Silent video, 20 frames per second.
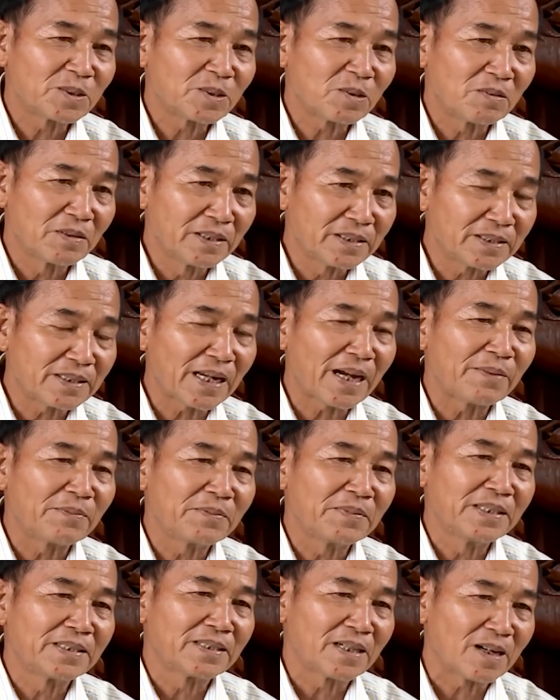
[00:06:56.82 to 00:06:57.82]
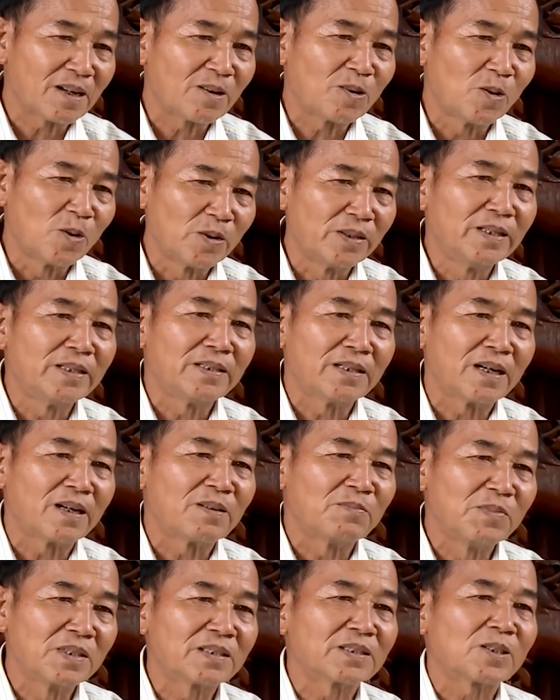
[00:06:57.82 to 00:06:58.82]
sau lên 8 bây giờ là ổn định
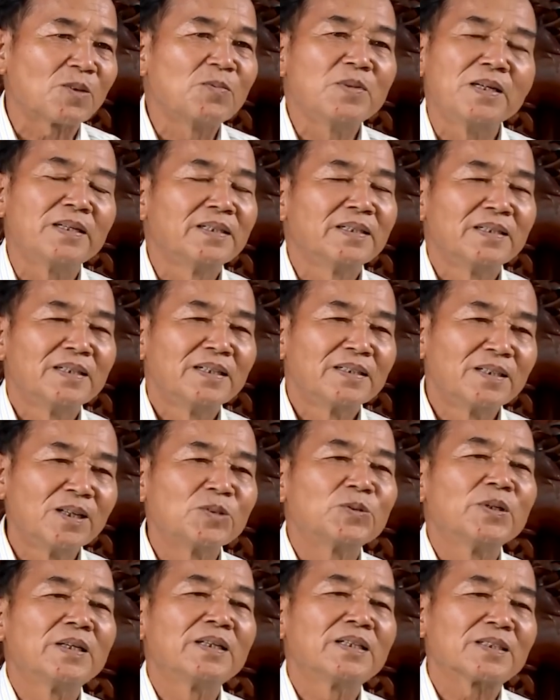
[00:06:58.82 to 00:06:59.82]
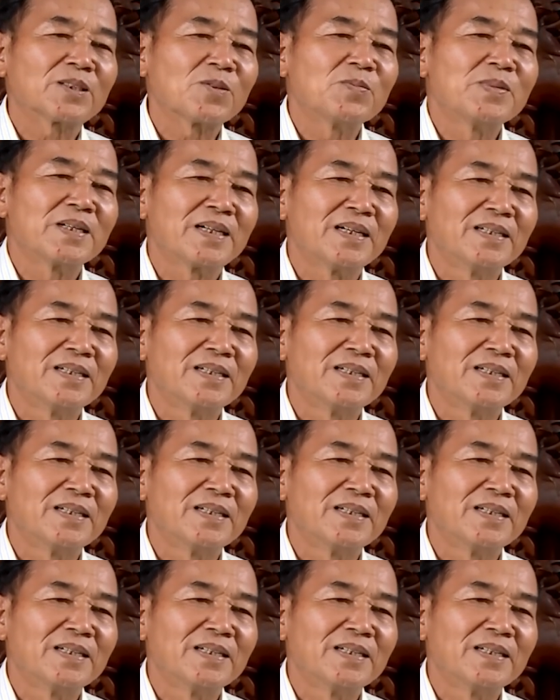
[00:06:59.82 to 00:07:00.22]
ở mức 60 thường xuyên là 60